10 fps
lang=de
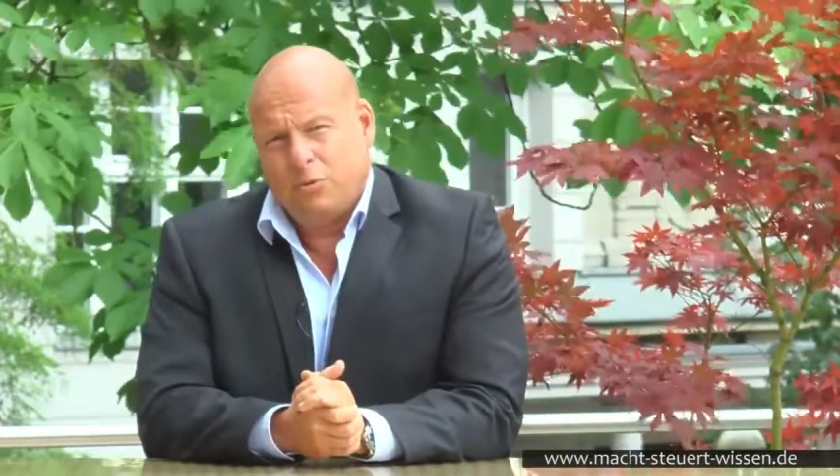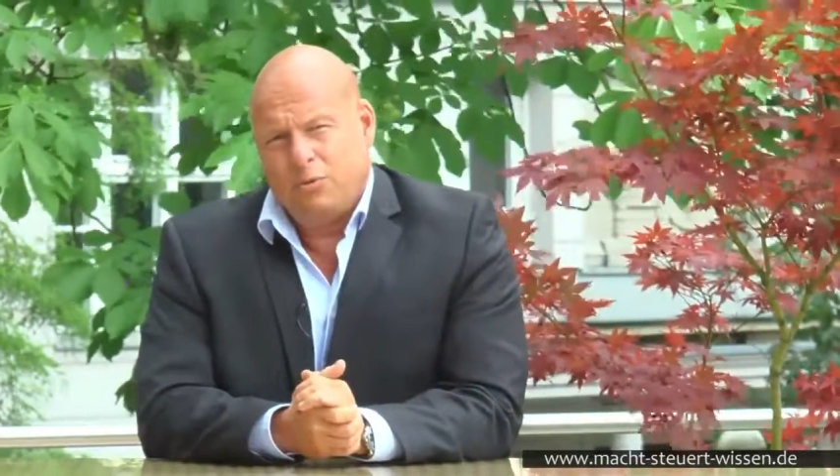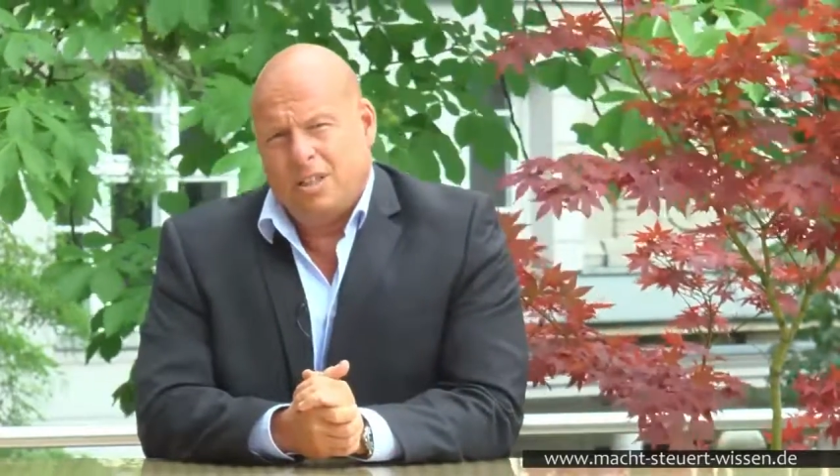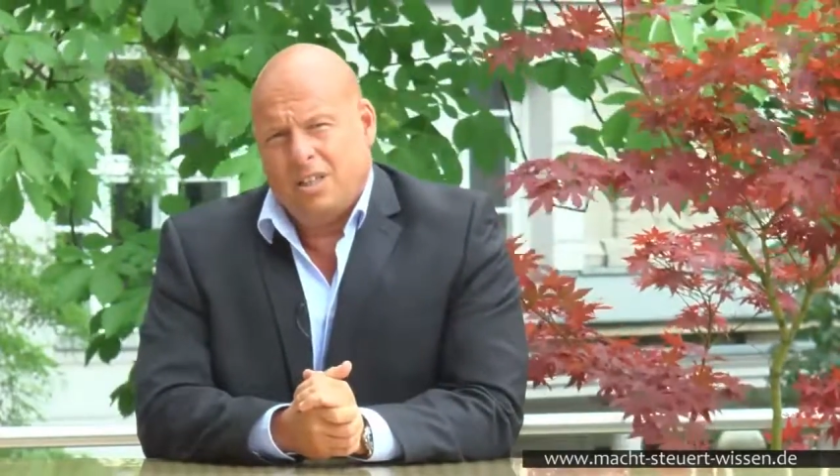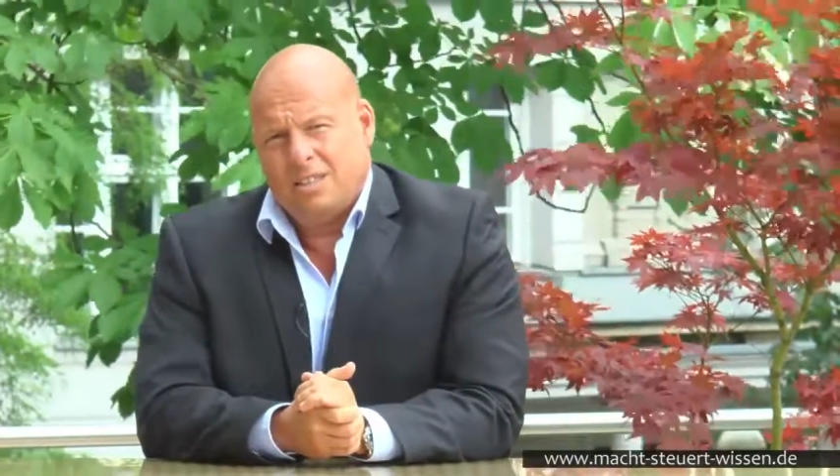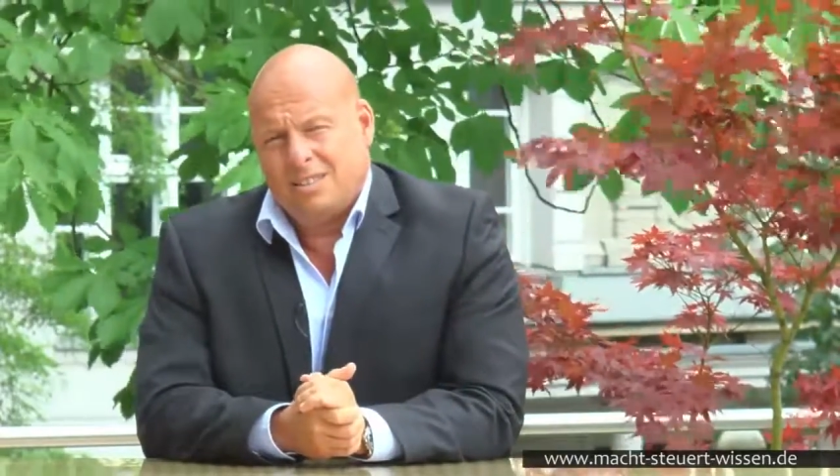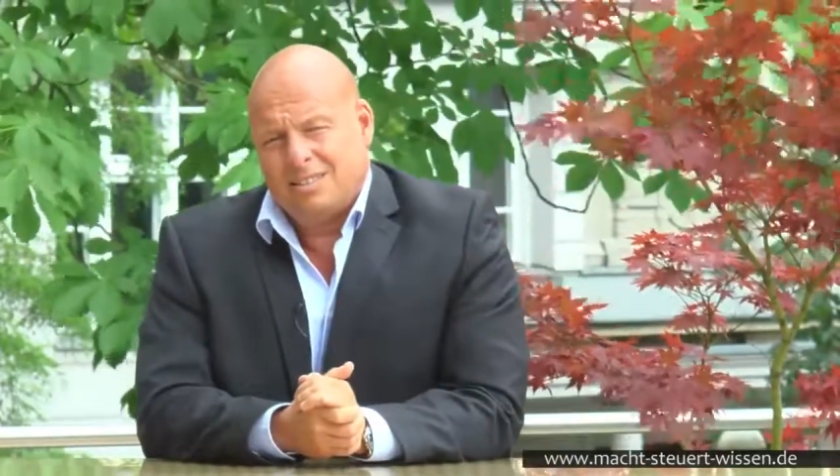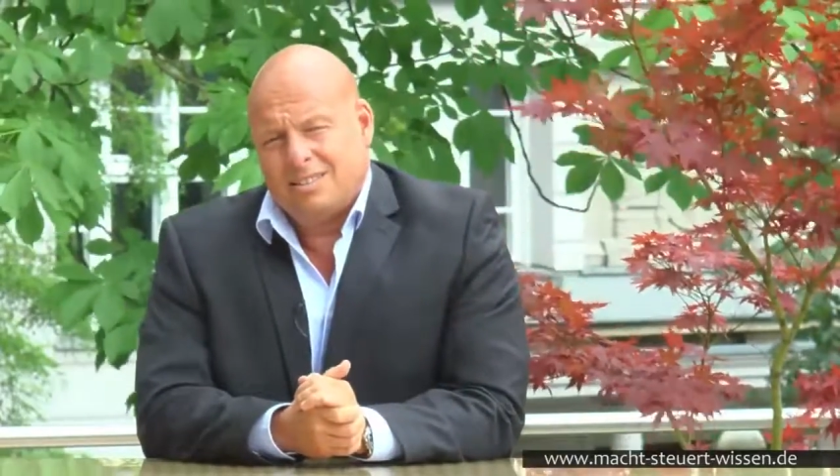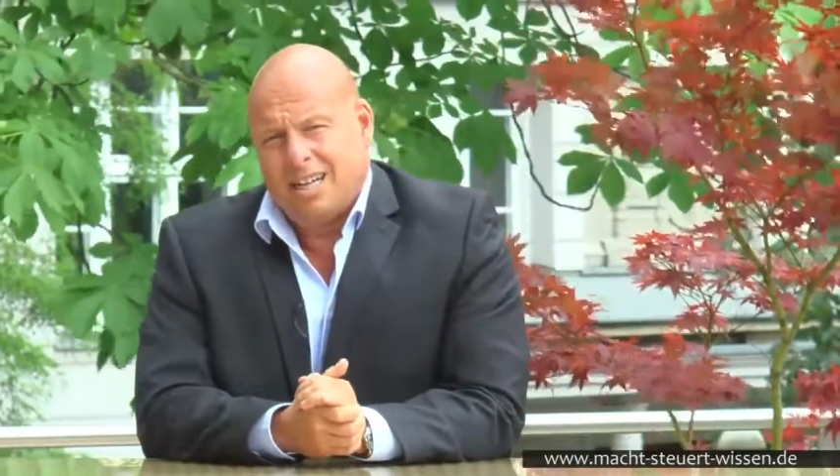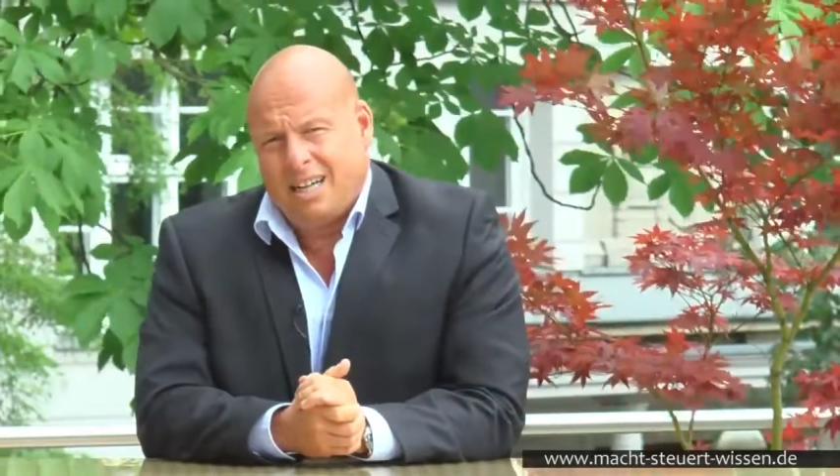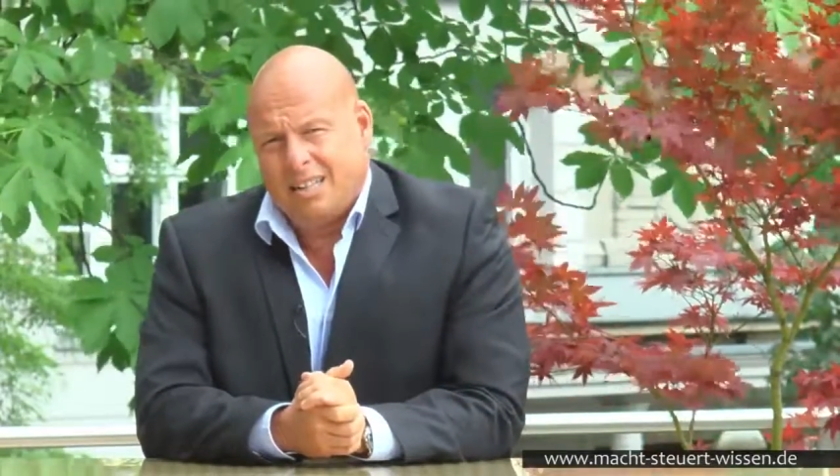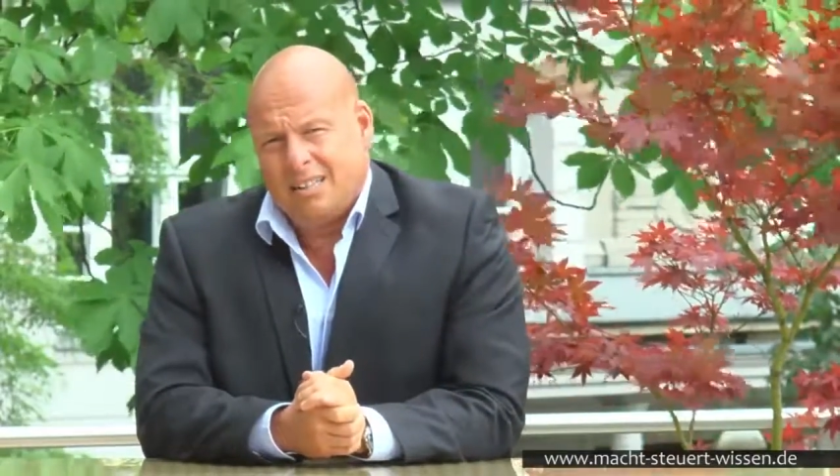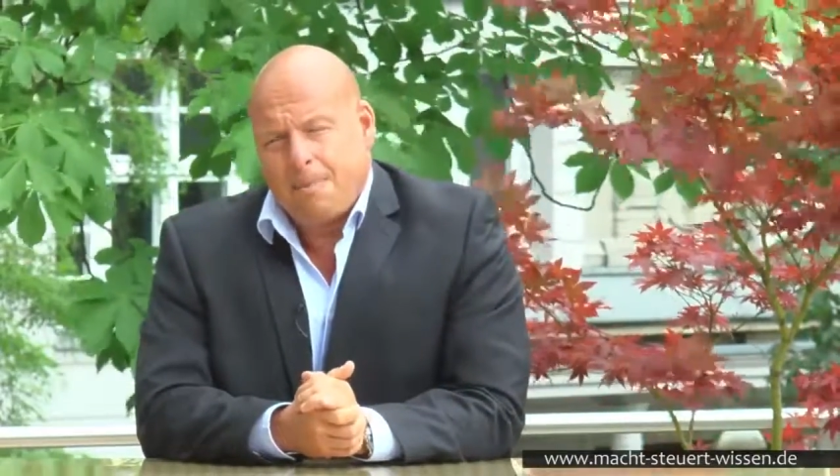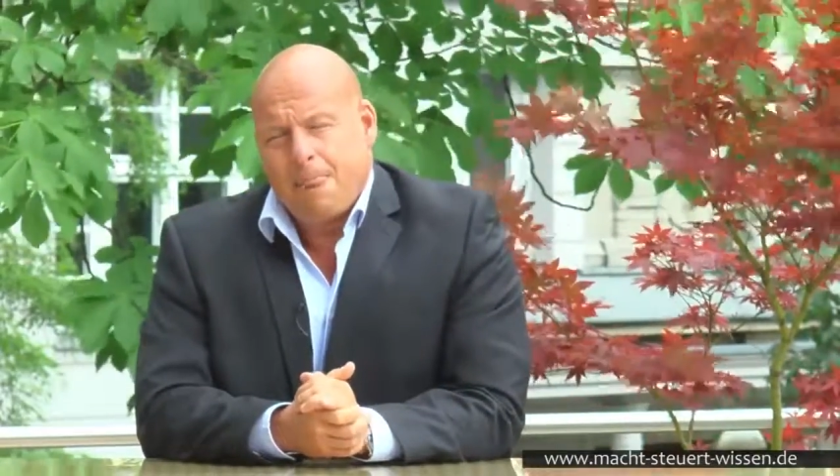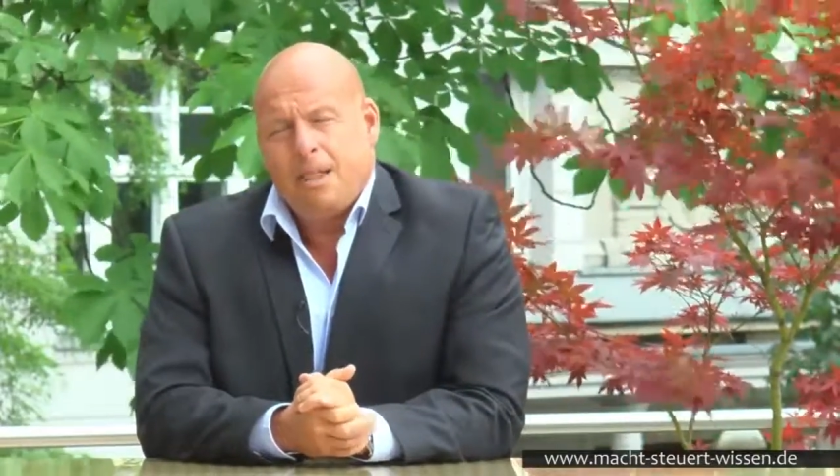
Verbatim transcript: wo wir sagen,